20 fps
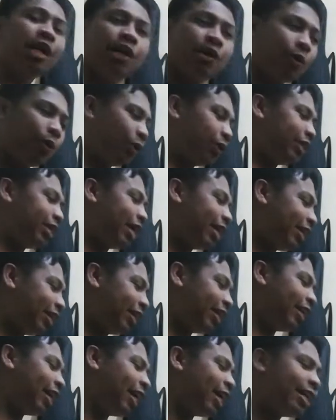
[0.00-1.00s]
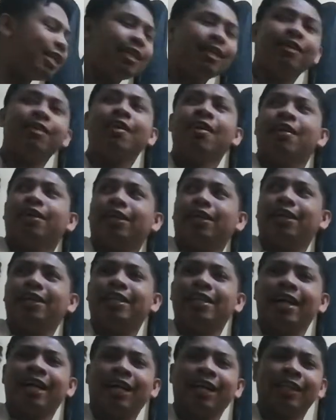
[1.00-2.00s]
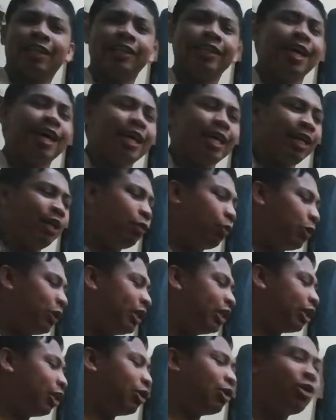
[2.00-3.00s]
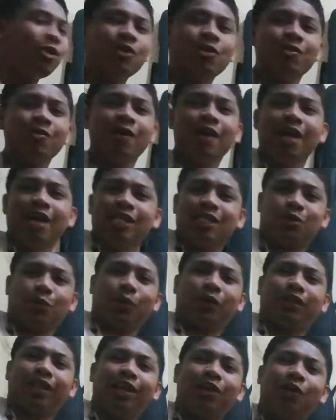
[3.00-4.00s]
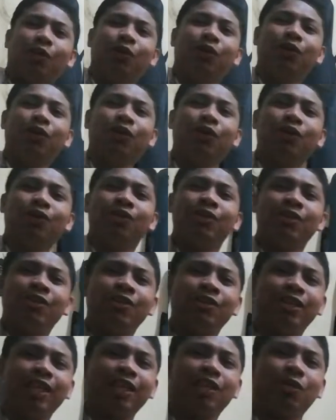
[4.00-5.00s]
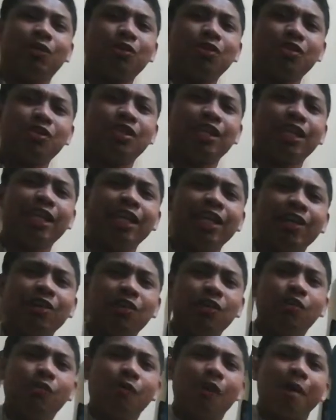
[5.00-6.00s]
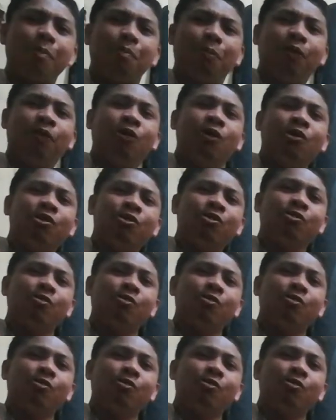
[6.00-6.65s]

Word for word: Kunya dihay iyang naengkwentro Surti ko no, di dikot si ugwapo